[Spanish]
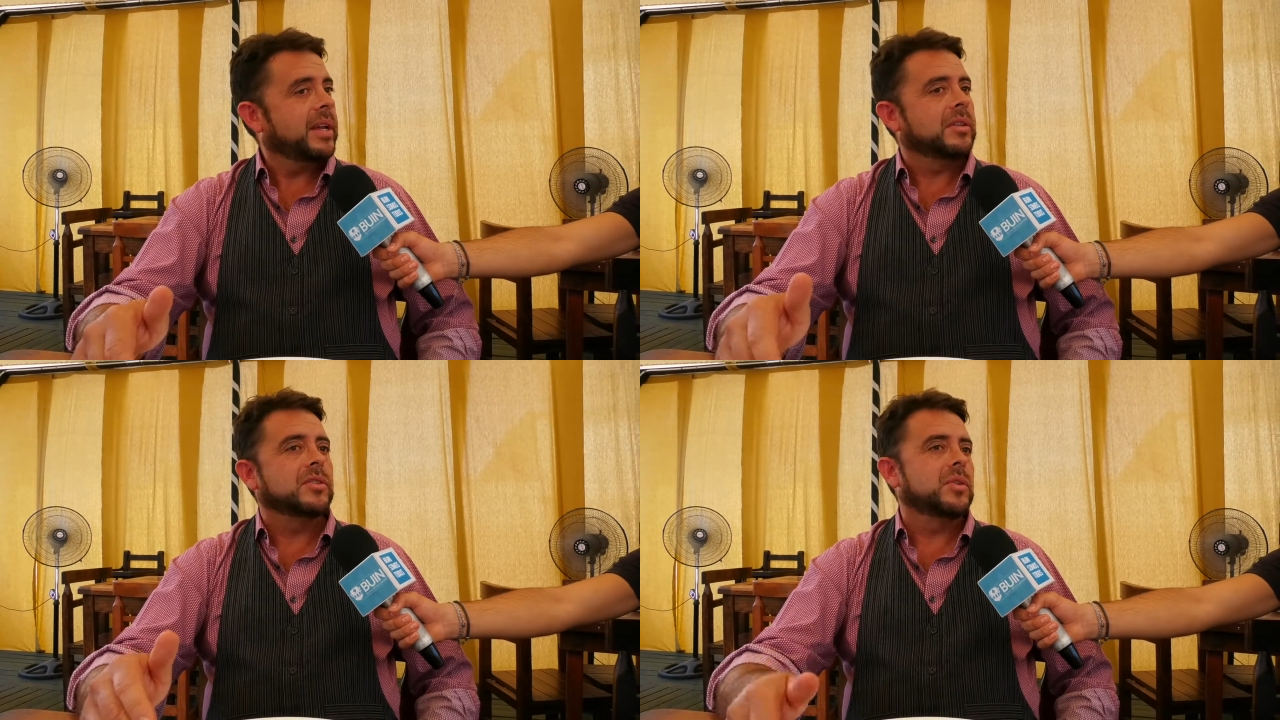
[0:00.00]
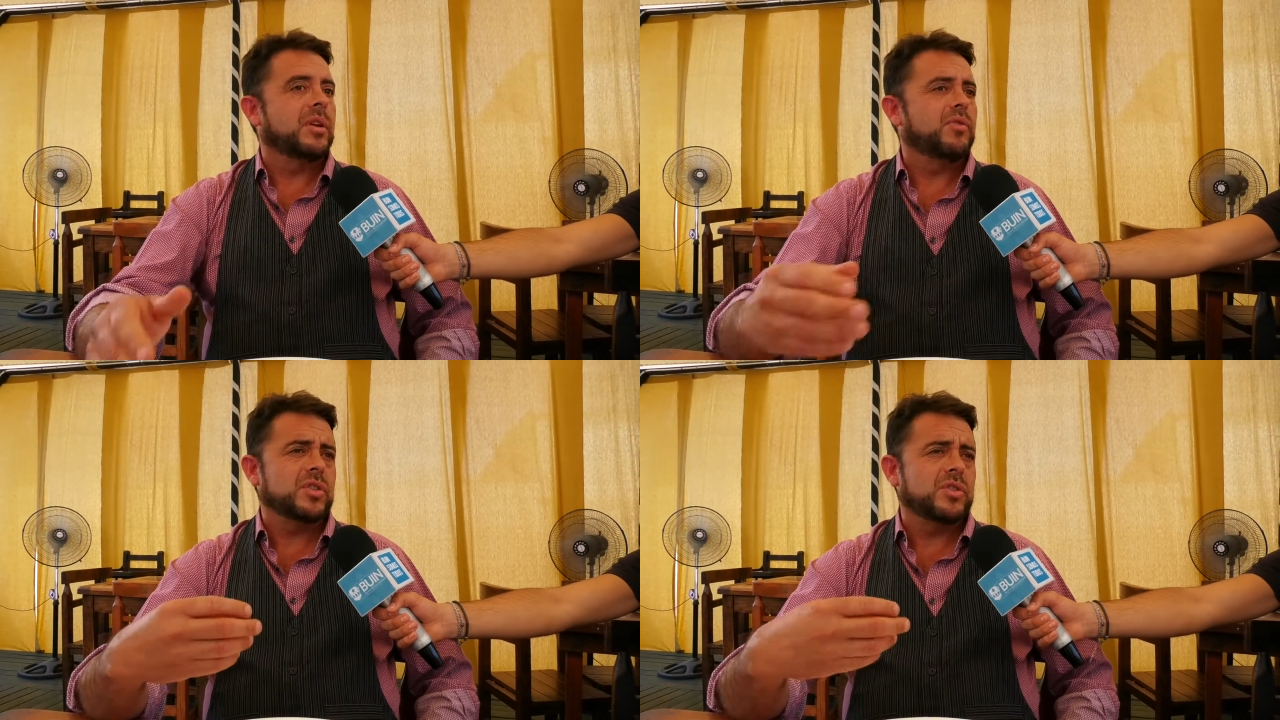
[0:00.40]
Entonces, un
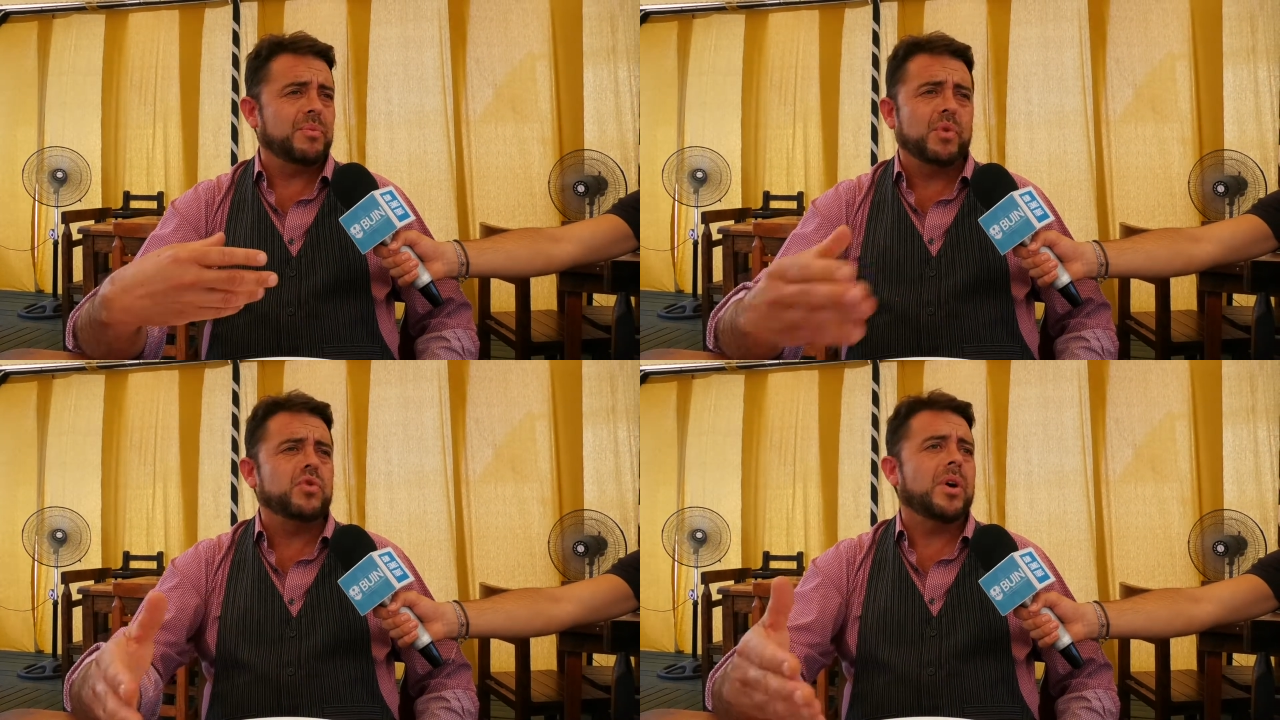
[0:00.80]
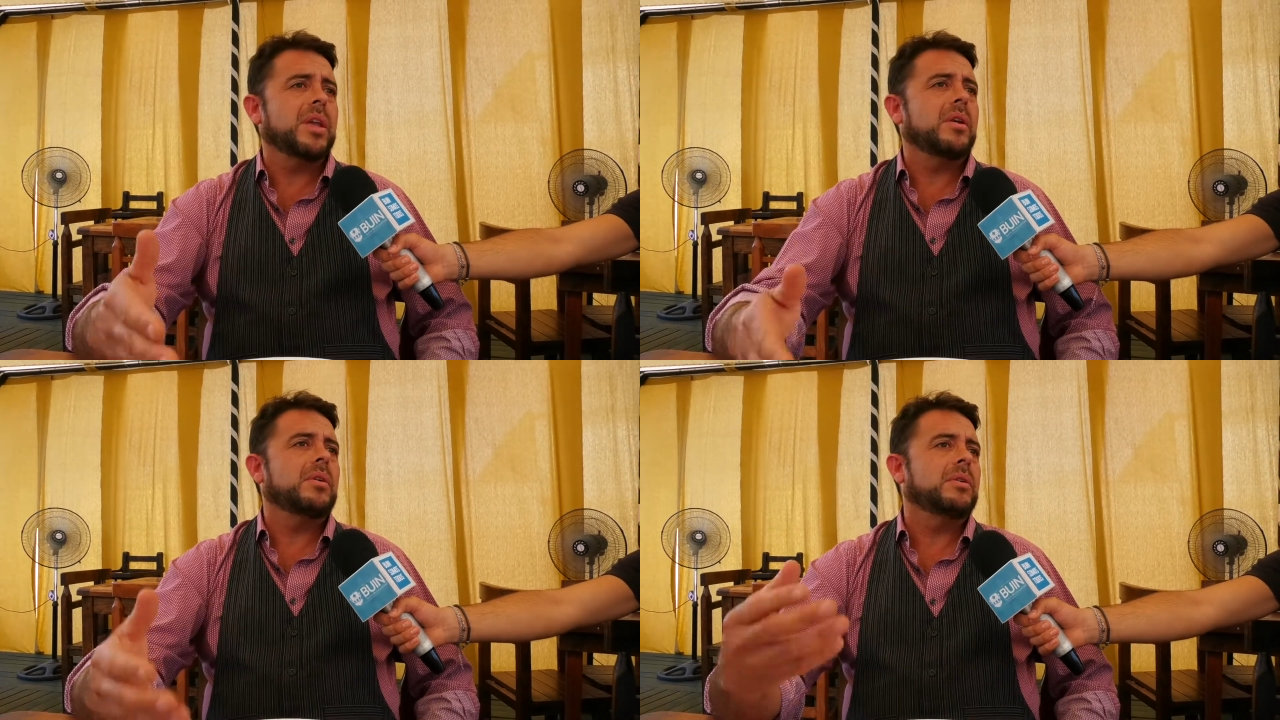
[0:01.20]
esfuerzo de muchos
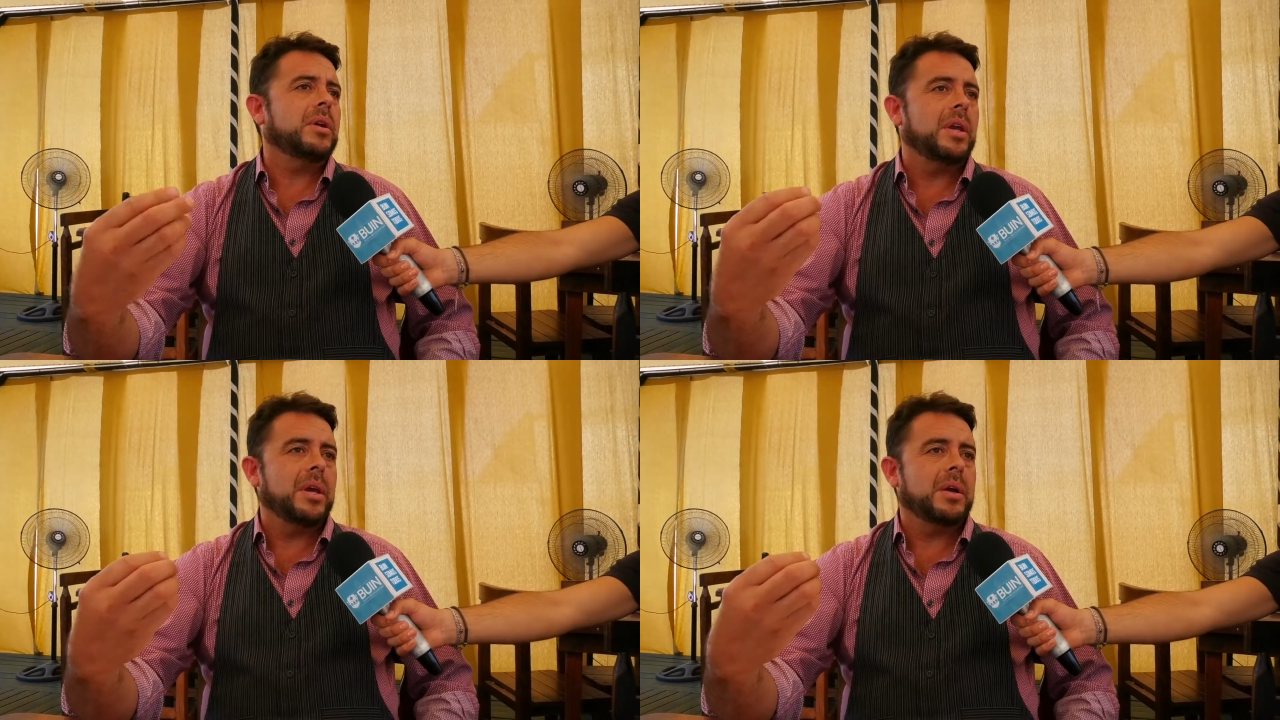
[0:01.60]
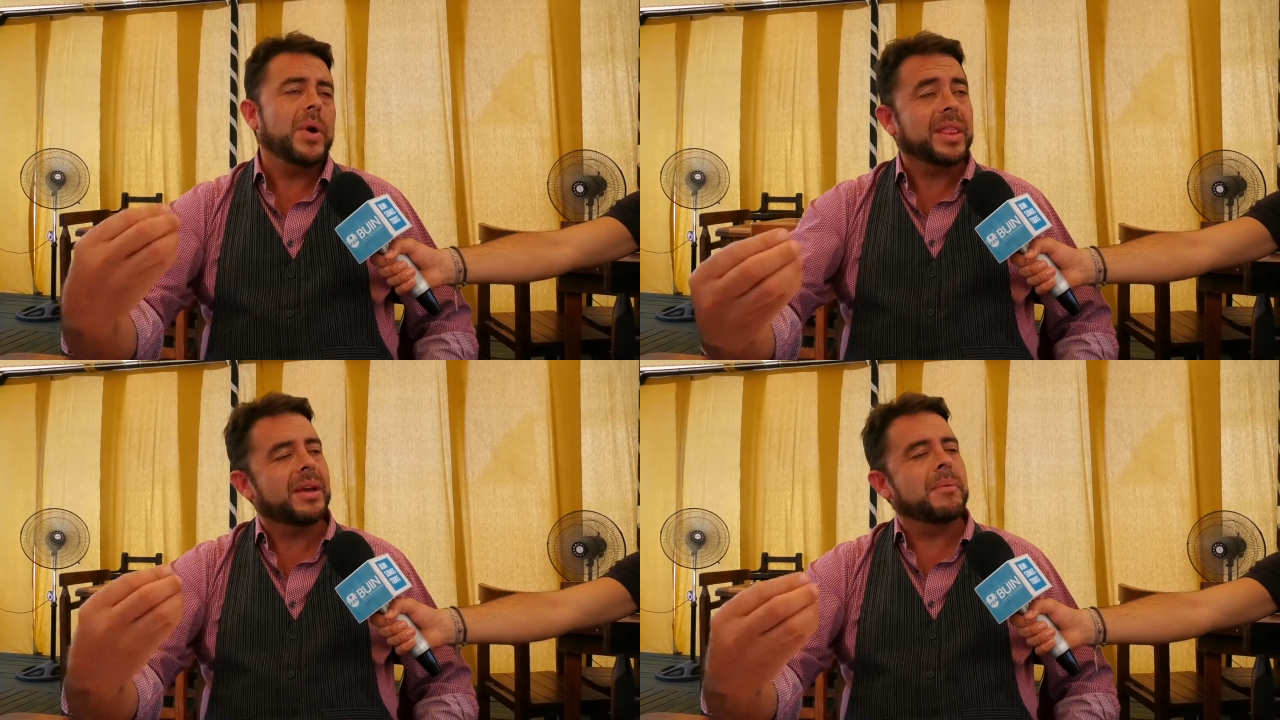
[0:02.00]
años y
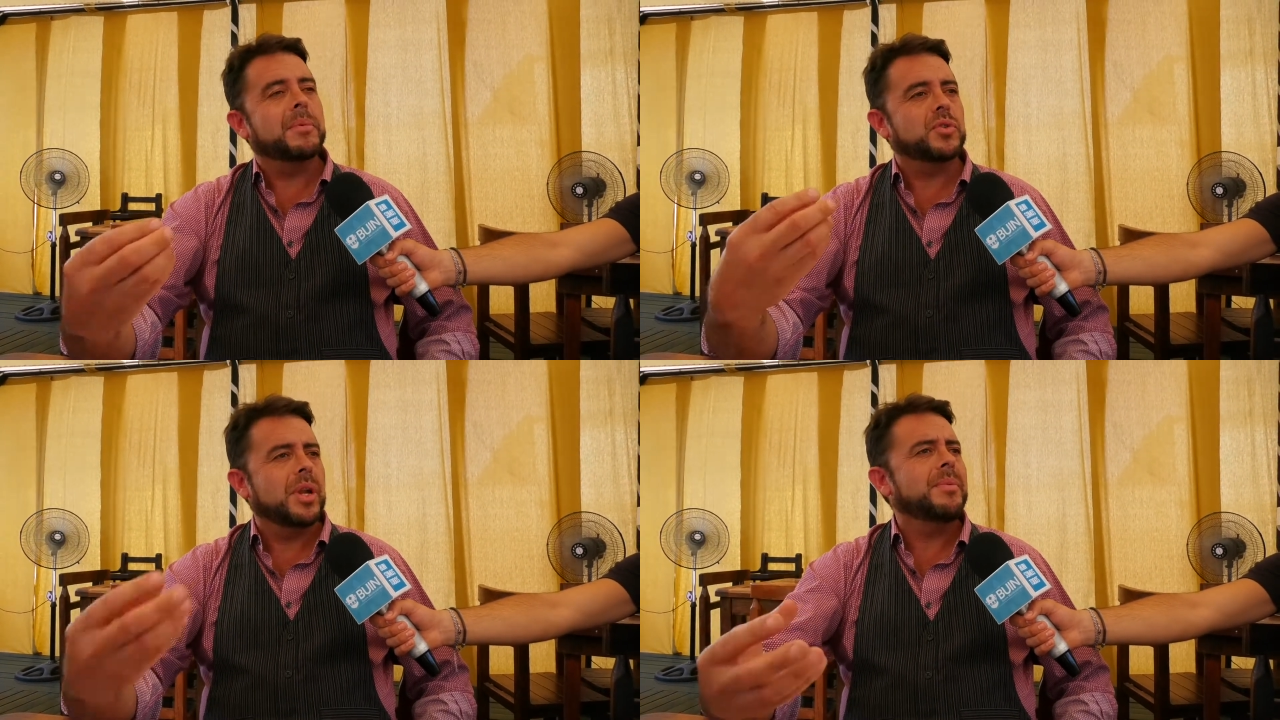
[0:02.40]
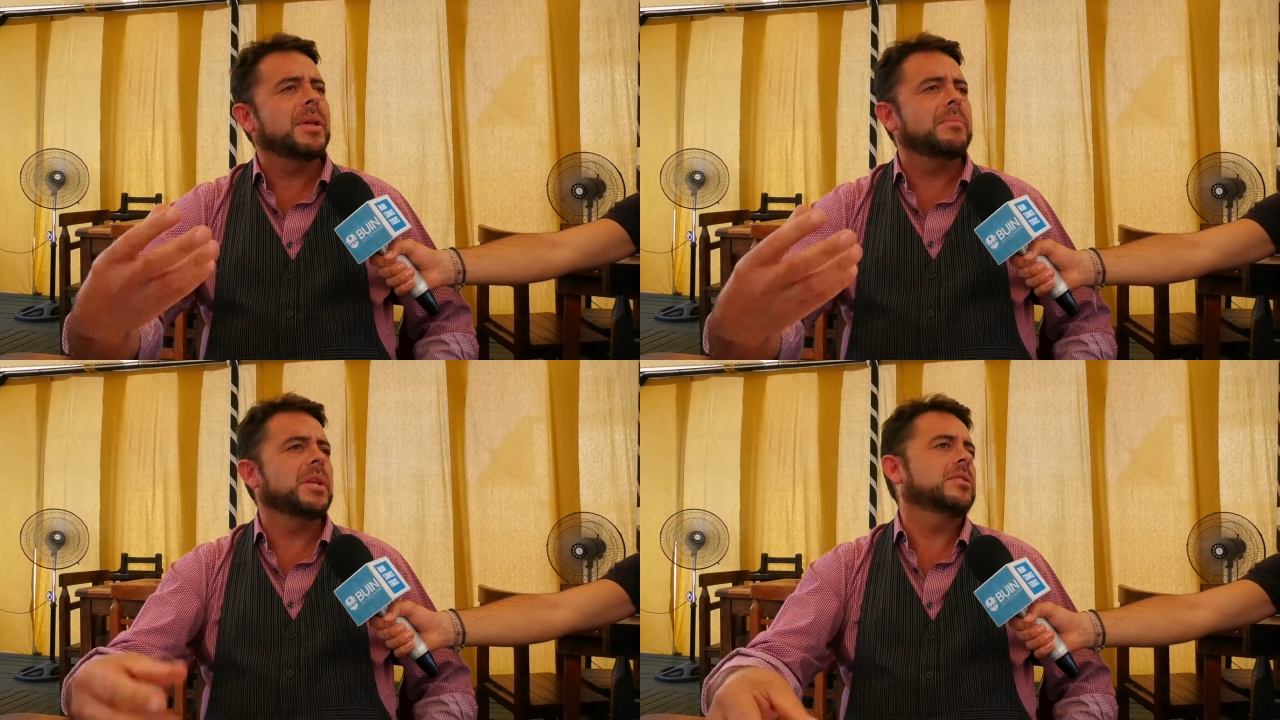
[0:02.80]
cuesta, me emociona a mí también